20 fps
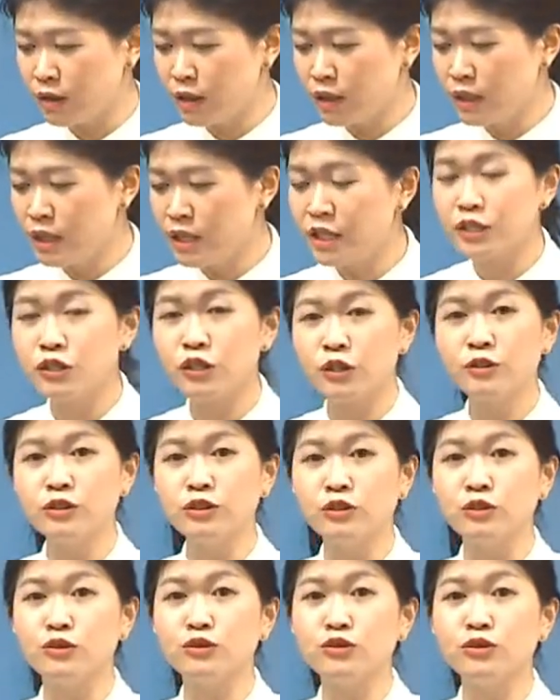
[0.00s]
那这时候
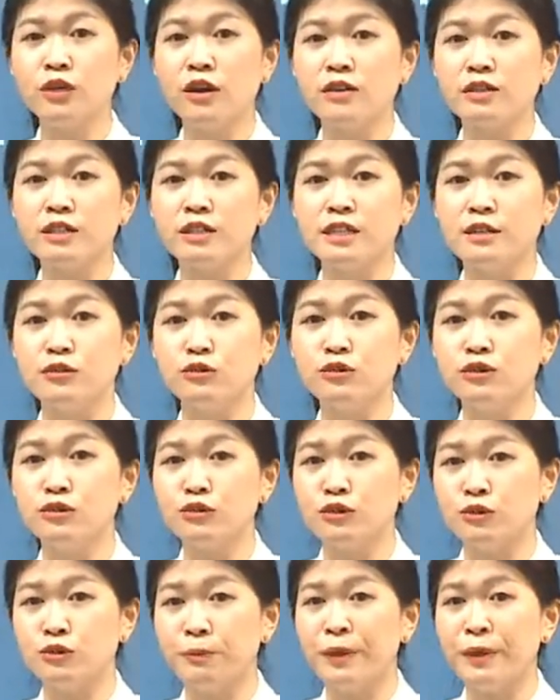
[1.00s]
你就需要一个前缀，
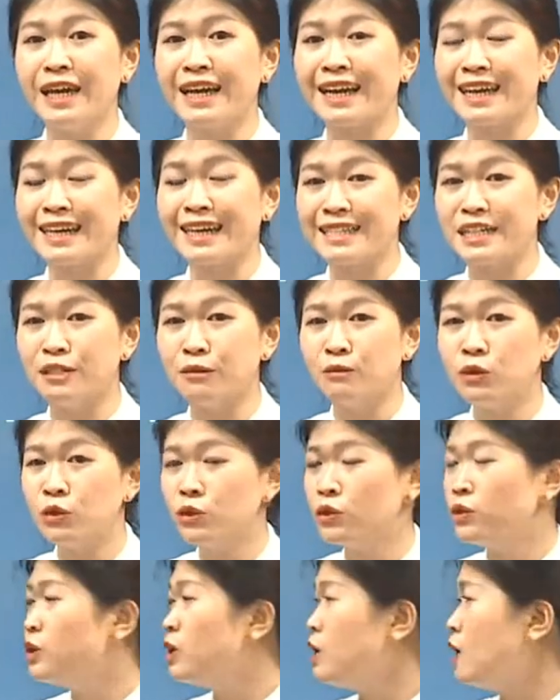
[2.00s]
就是 b e c i m
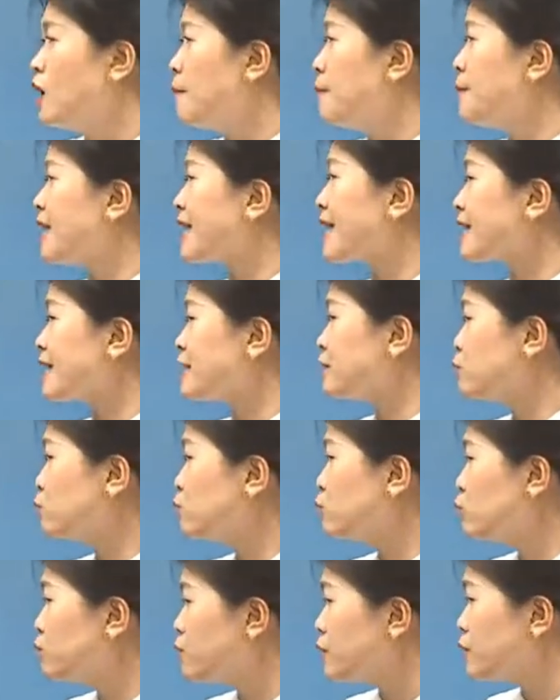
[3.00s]
o b e c i
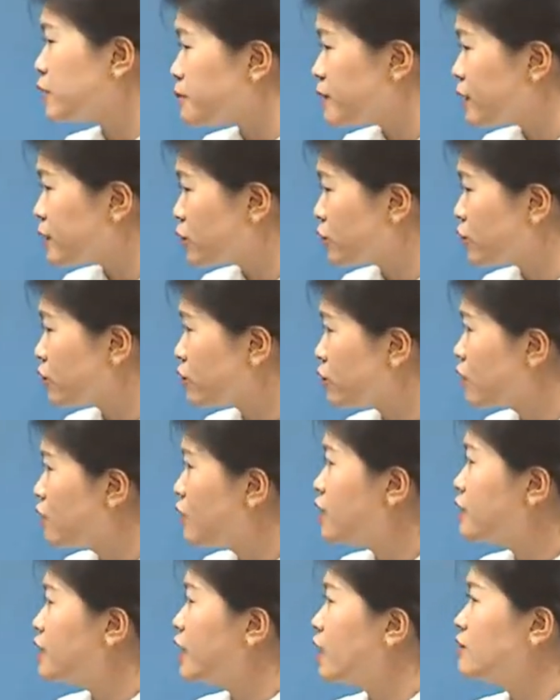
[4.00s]
m o primero。
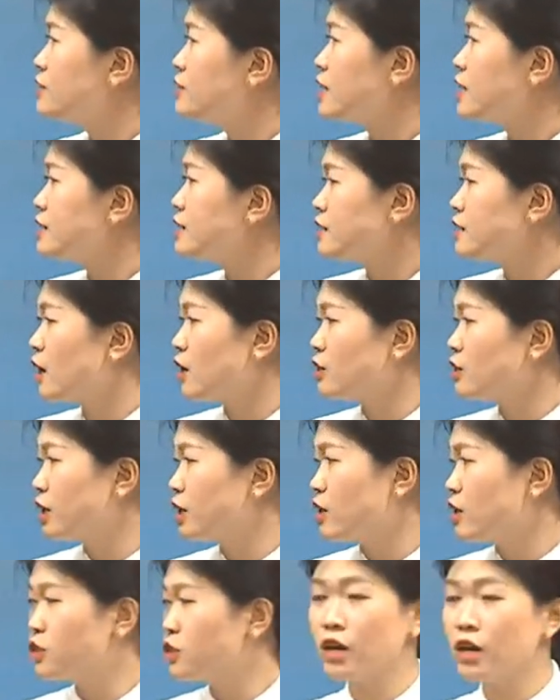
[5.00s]
然后再接着第
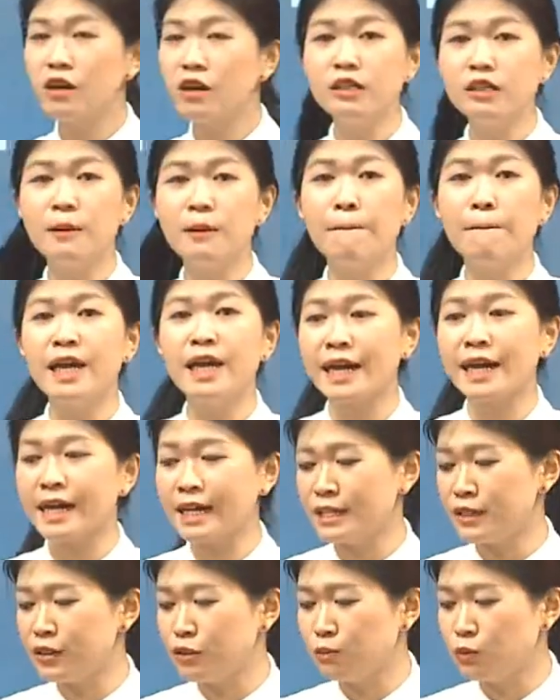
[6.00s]
二十二呢 b e
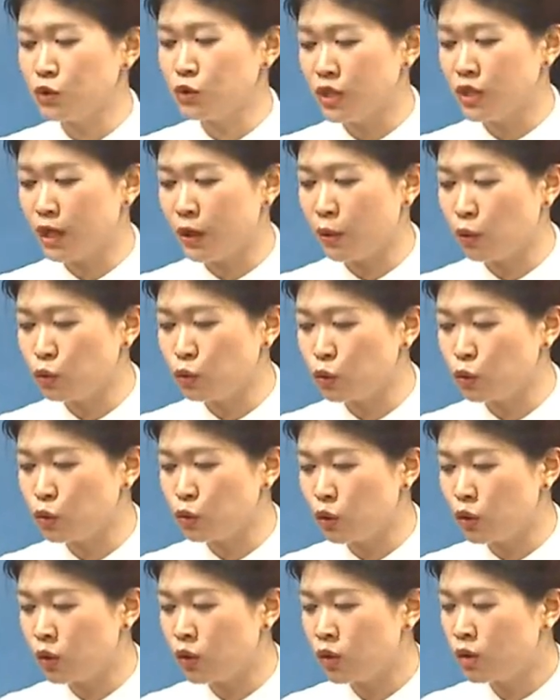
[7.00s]
c i m o
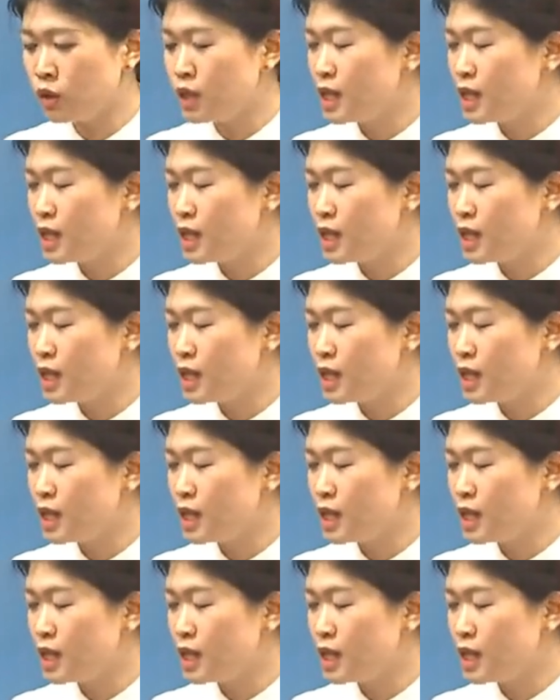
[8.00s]
segundo。